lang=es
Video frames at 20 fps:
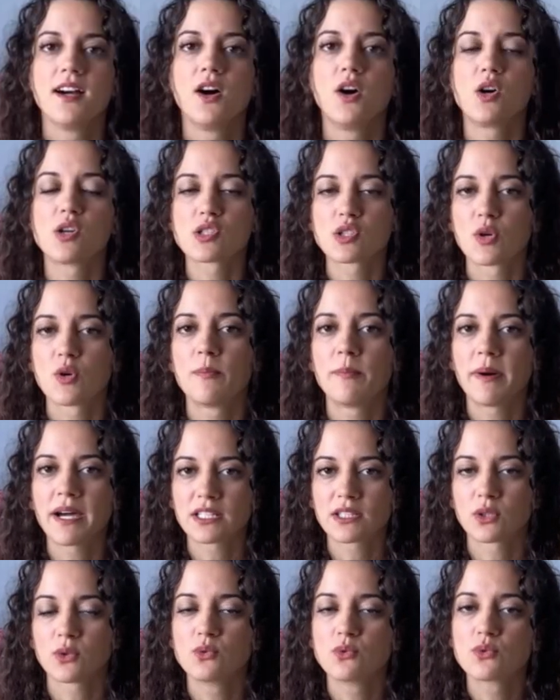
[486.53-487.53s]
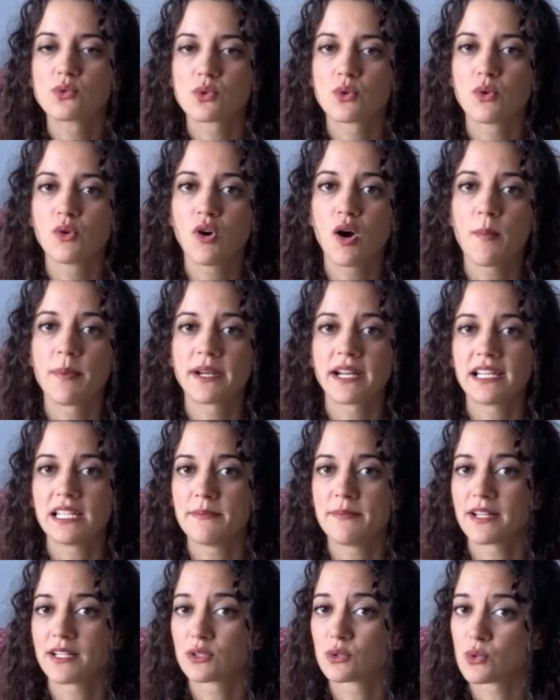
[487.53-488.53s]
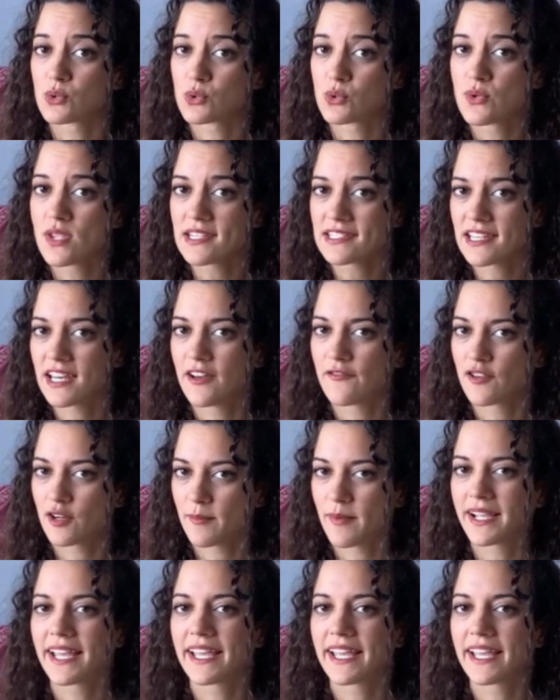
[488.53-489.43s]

Os comparto un truco para limar tus uñas en la forma que